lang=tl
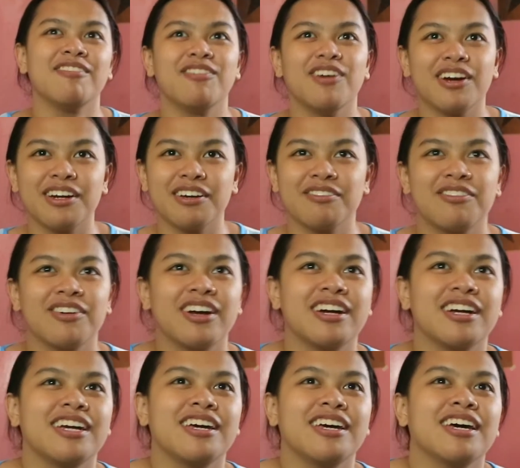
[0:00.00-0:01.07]
Very,
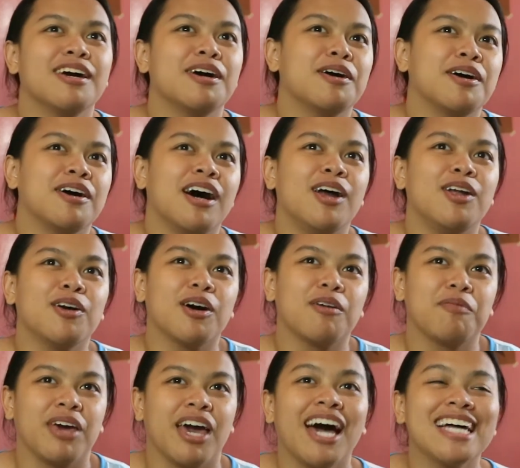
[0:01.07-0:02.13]
very ano
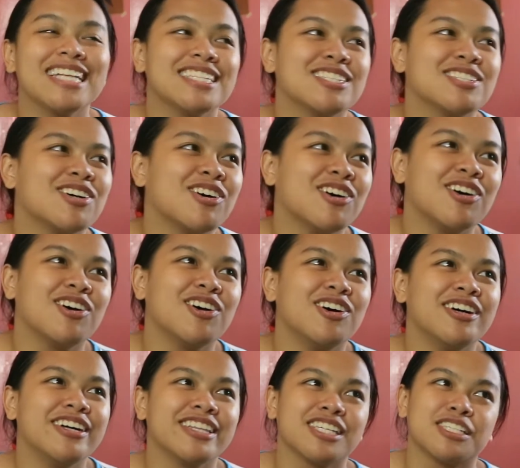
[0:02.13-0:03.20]
kami, hands-on.